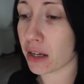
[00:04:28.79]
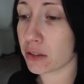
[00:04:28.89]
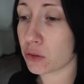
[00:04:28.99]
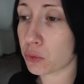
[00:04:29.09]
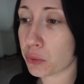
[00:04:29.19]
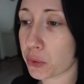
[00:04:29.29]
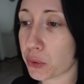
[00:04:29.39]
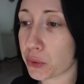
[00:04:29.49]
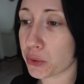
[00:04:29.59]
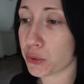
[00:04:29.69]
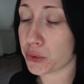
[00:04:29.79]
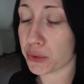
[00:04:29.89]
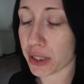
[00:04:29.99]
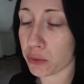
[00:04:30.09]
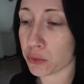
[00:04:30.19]
donc je suis
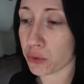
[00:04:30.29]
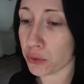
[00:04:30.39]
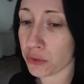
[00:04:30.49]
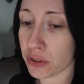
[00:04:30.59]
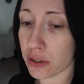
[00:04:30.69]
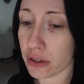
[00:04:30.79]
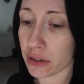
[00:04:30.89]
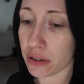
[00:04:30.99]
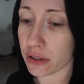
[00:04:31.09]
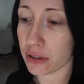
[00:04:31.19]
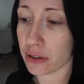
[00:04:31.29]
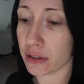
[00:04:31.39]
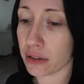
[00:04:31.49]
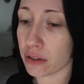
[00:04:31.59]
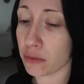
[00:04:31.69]
très contente,
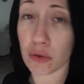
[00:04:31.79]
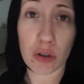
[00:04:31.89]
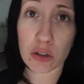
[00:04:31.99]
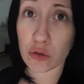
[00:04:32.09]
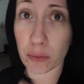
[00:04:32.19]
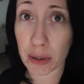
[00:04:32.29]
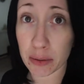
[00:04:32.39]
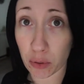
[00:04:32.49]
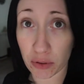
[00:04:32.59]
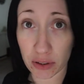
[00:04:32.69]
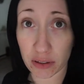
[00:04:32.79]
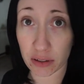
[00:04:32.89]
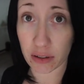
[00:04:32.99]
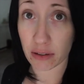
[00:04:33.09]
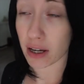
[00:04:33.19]
mais voilà, je ne veux pas dépenser
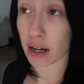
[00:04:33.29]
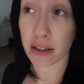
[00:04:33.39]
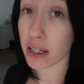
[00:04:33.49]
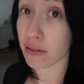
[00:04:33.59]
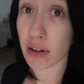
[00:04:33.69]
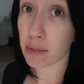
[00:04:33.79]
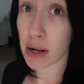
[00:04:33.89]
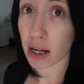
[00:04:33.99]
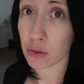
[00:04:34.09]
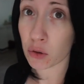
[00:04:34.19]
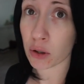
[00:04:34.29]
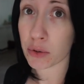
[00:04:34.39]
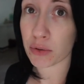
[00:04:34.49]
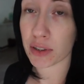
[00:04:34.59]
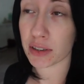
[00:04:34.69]
si ça sert à rien, elle est valable un an comme
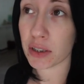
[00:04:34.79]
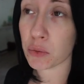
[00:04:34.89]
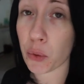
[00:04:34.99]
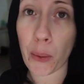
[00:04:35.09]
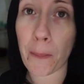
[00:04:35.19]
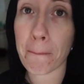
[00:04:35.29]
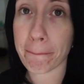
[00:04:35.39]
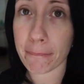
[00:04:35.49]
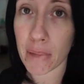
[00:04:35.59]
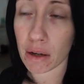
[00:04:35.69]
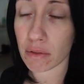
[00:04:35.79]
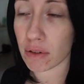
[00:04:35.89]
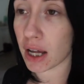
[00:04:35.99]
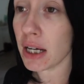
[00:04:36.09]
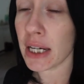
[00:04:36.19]
je vous ai dit, donc
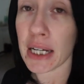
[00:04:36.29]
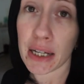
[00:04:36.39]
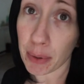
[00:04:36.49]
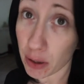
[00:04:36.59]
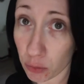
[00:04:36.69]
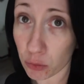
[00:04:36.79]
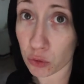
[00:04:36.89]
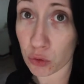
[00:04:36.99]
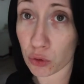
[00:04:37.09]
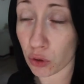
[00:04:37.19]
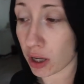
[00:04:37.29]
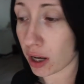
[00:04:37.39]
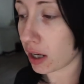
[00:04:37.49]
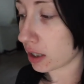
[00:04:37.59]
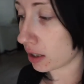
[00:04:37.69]
voilà. Et pas grand monde dans
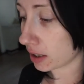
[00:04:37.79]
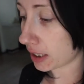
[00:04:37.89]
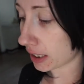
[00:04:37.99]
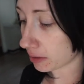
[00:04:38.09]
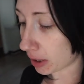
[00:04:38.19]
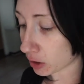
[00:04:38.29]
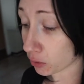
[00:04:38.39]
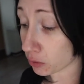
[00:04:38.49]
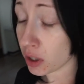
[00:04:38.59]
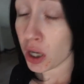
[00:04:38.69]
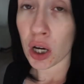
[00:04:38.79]
la galerie marchande.